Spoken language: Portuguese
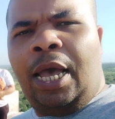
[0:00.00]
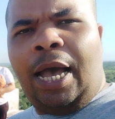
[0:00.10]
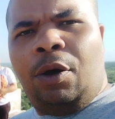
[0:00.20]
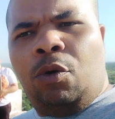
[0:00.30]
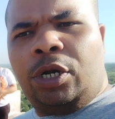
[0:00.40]

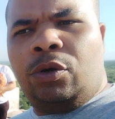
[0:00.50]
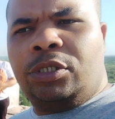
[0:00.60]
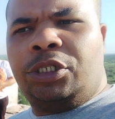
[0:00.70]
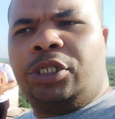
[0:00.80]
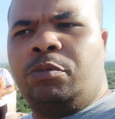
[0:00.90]
Agora nós
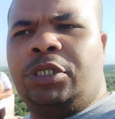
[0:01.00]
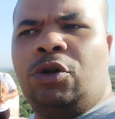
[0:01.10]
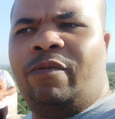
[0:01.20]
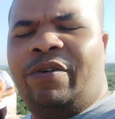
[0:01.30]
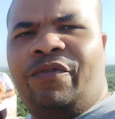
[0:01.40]
estamos em
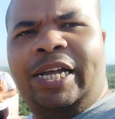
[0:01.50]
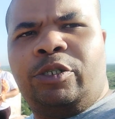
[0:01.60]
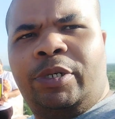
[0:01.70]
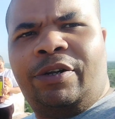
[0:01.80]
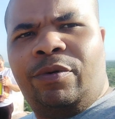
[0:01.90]
Nova
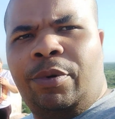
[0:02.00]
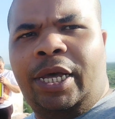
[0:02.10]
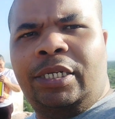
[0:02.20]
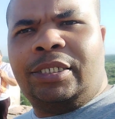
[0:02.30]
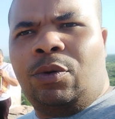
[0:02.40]
Fátima, já vamos
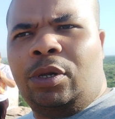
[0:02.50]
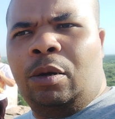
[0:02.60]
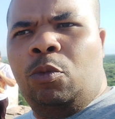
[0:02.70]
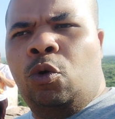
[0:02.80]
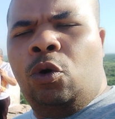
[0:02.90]
realizar um
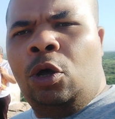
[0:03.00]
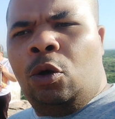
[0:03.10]
clamor,